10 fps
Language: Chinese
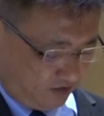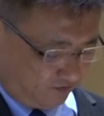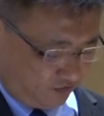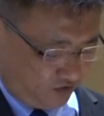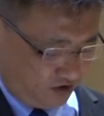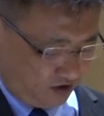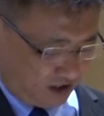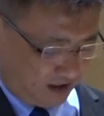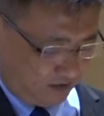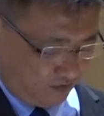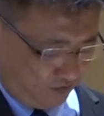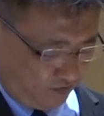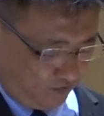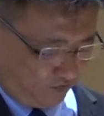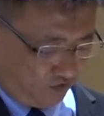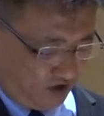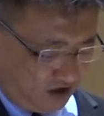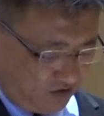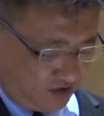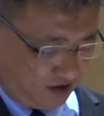福音啊，福音
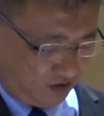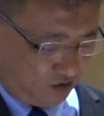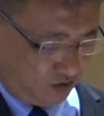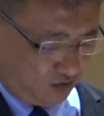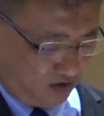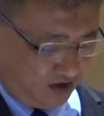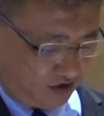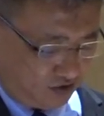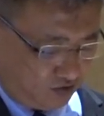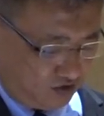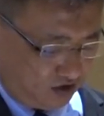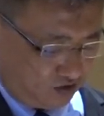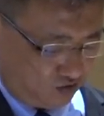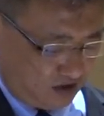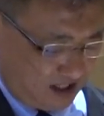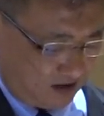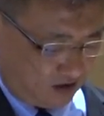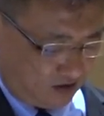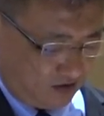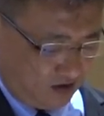的缘故，我也受这苦难
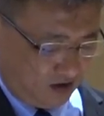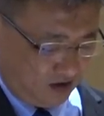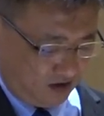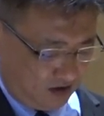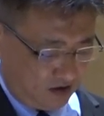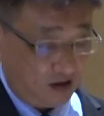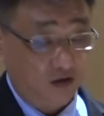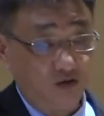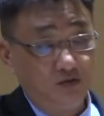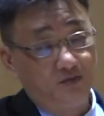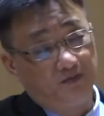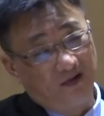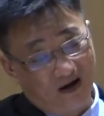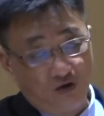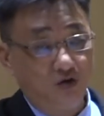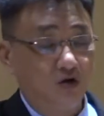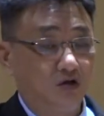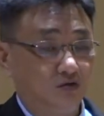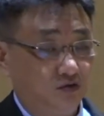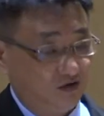哈。保
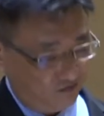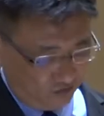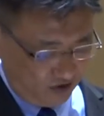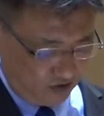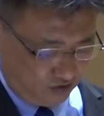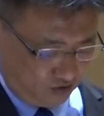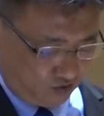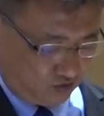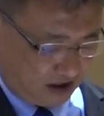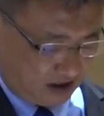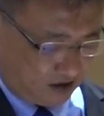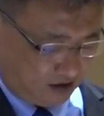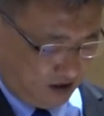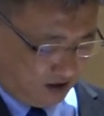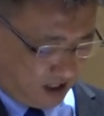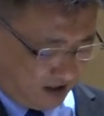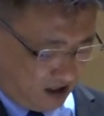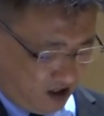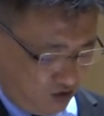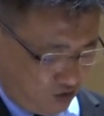罗为福音受苦难哦，然
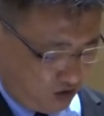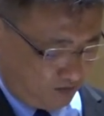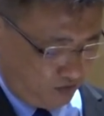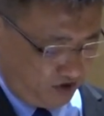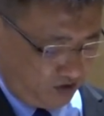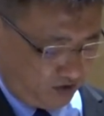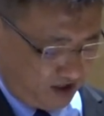而我不以